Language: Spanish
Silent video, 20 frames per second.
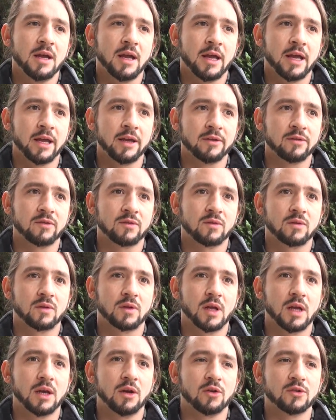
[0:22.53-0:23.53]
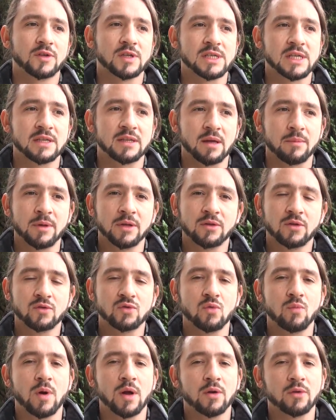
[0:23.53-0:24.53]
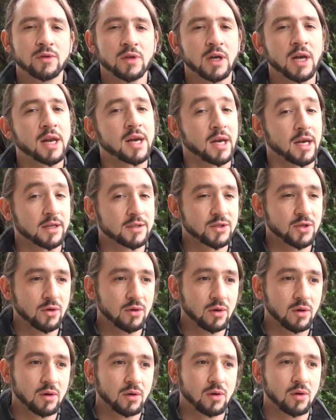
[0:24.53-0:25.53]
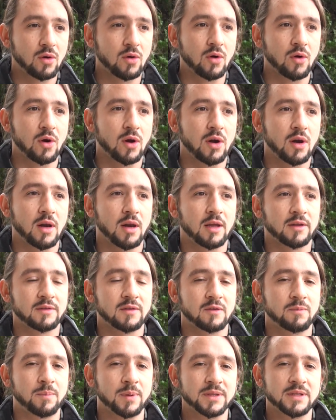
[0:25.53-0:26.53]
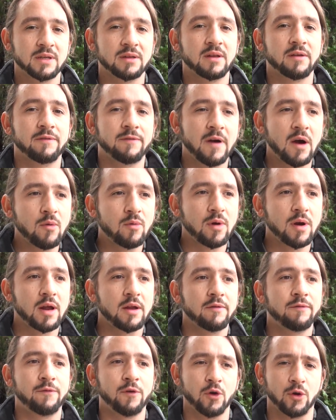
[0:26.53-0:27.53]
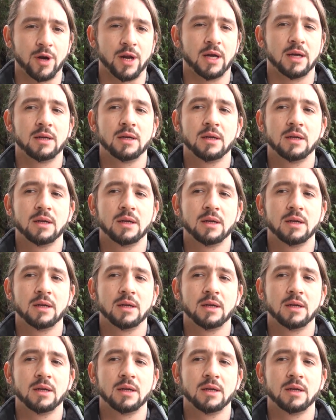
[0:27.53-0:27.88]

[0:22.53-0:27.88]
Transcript: es los asentamientos humanos y la relación con las especies de fauna y flora.